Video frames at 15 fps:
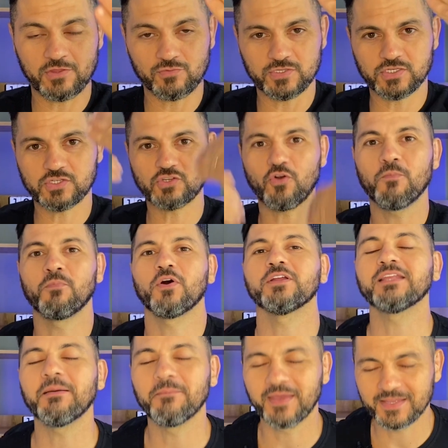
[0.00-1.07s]
esses
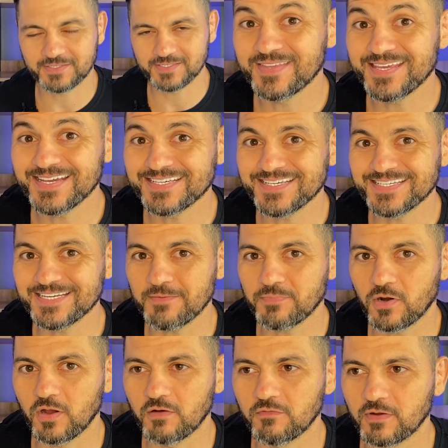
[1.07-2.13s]
comportamentos que a gente
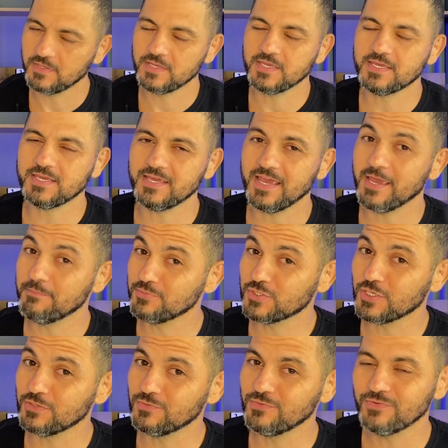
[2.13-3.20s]
aprova e que,
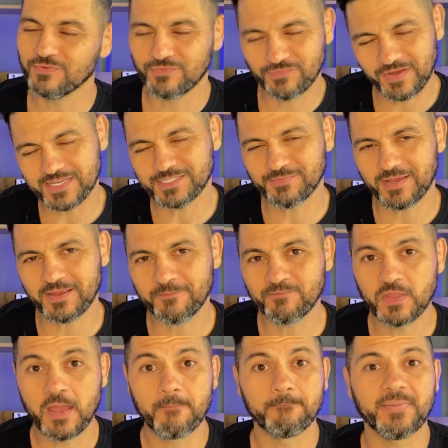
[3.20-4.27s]
repetindo, faz bem
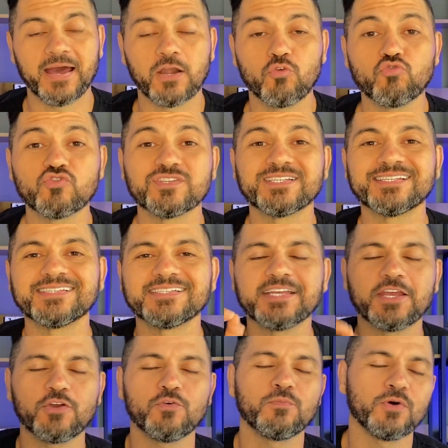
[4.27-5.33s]
para o
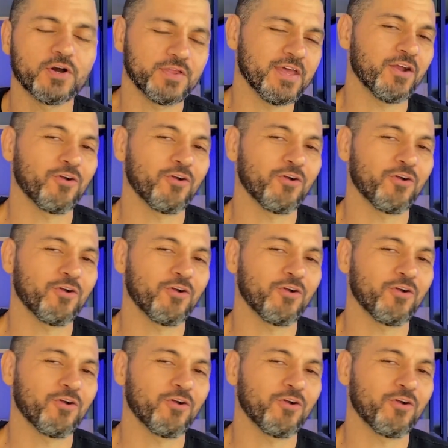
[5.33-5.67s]
seu border